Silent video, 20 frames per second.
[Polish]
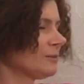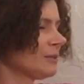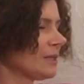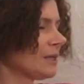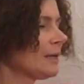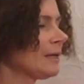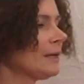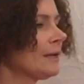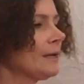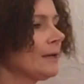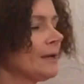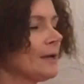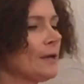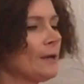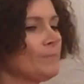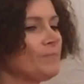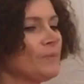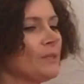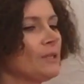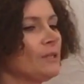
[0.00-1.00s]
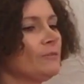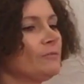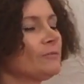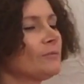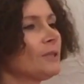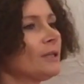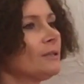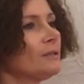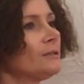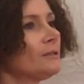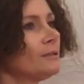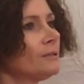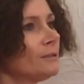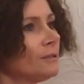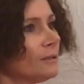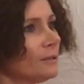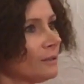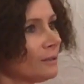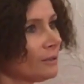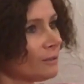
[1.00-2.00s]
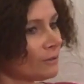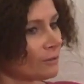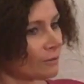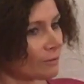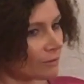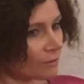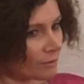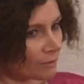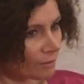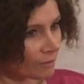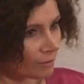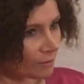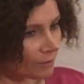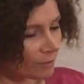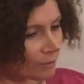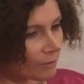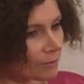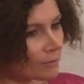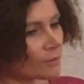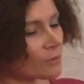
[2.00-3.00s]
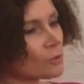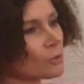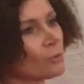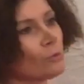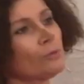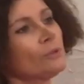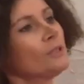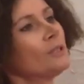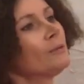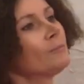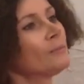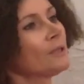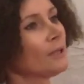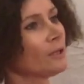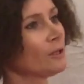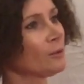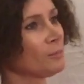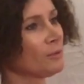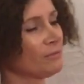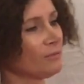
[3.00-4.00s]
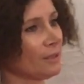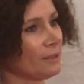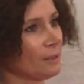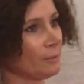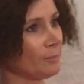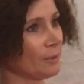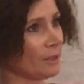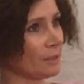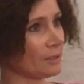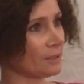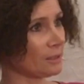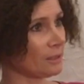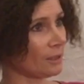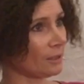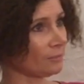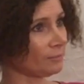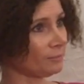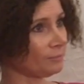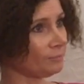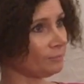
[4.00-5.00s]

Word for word: Ona. I wtedy skutkiem tego bywa depresja.